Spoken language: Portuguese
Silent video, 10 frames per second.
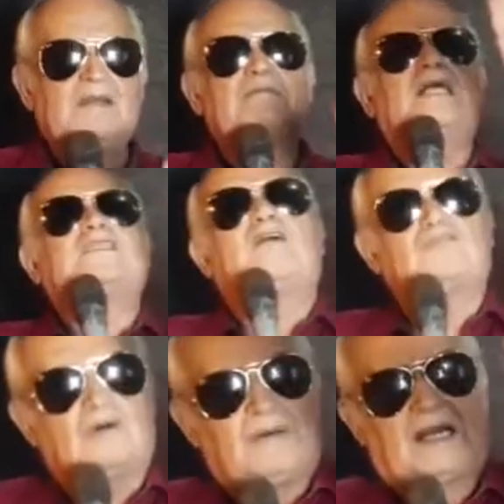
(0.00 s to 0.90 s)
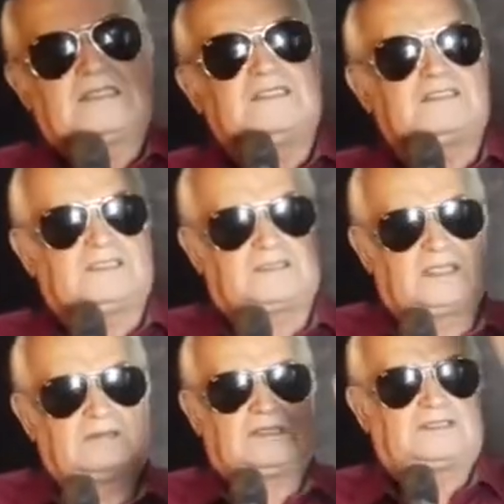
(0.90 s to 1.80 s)
Mas ao tomar a
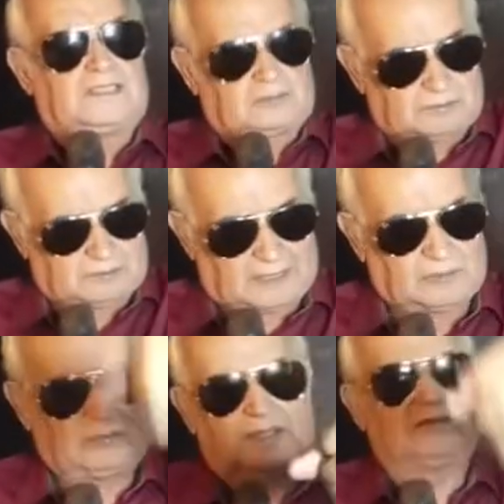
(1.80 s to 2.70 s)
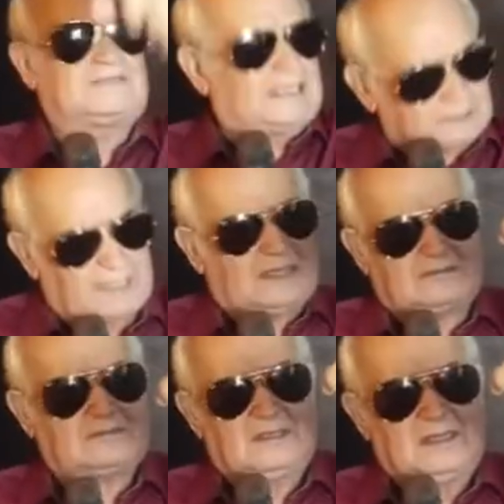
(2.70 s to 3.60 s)
decisão, a gente quando está no erro, está certo,
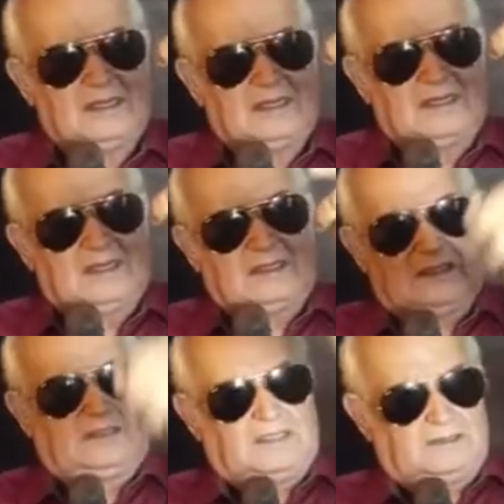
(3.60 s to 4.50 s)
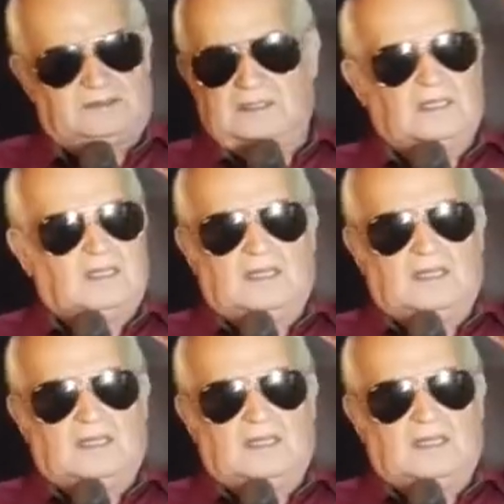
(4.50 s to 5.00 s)
que diz,